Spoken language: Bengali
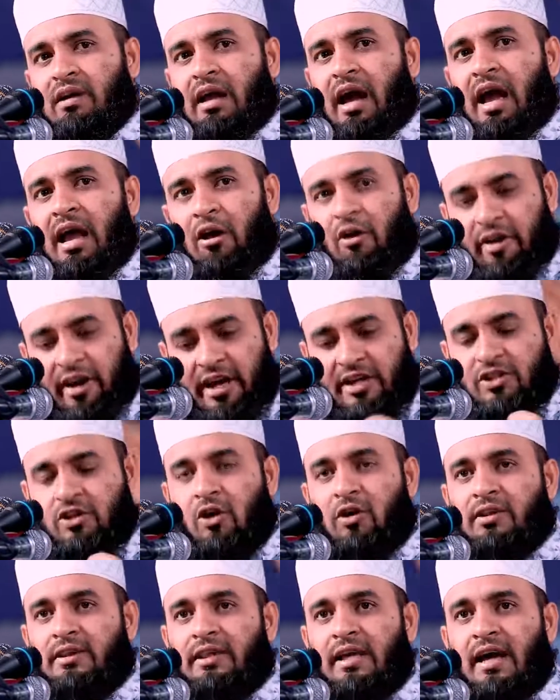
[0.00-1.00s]
গায়ে অনেক
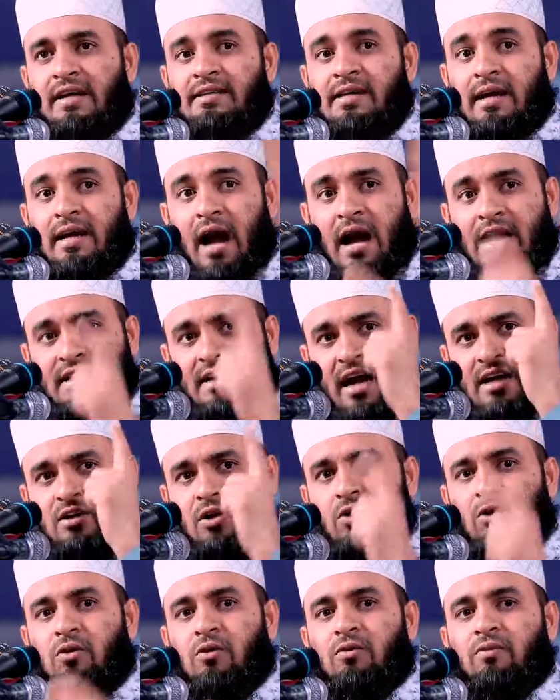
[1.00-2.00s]
শক্তি আছে কাঠ
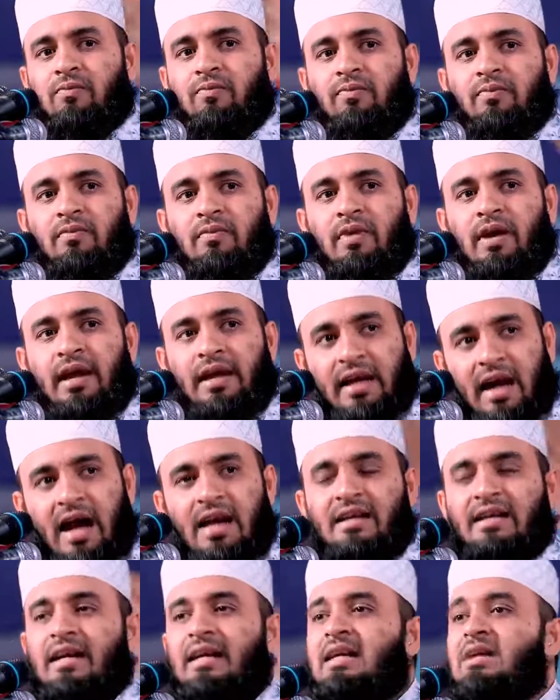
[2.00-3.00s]
কাটো এই
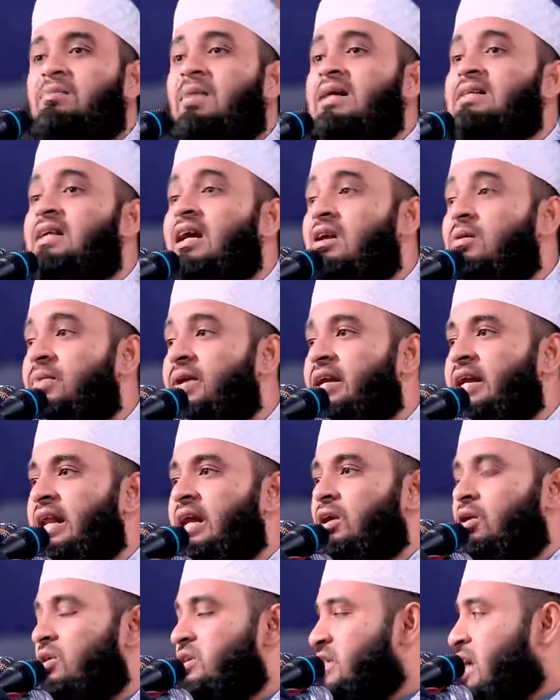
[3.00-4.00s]
কাঠ কেটে বাজারে
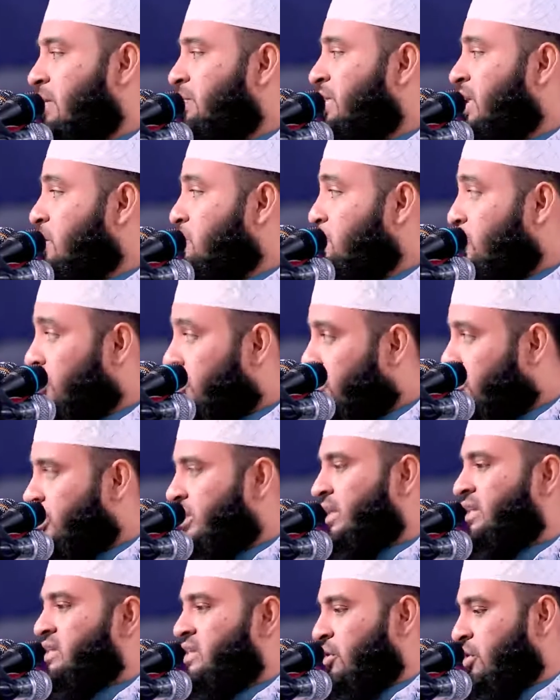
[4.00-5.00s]
বিক্রি করো সামনের পনেরো
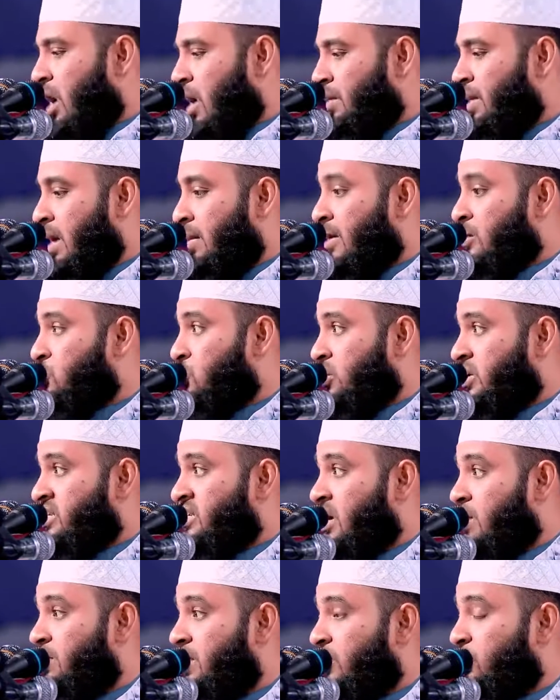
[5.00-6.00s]
দিন যেন আমি আমার
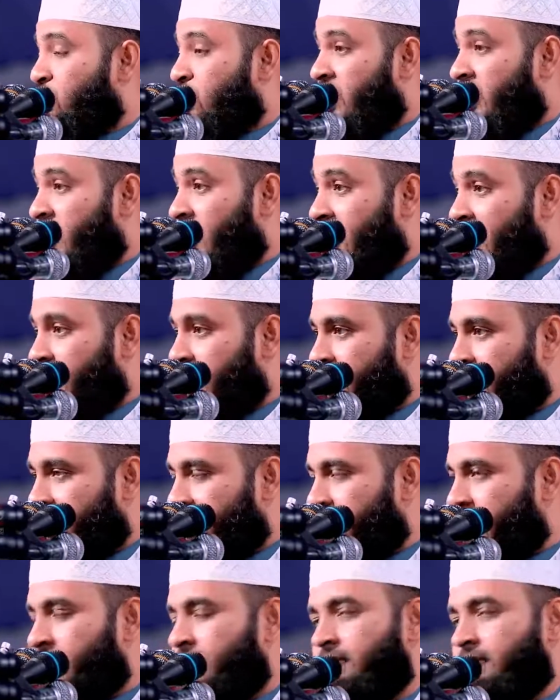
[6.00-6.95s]
চোখের সামনে তোমার না দেখি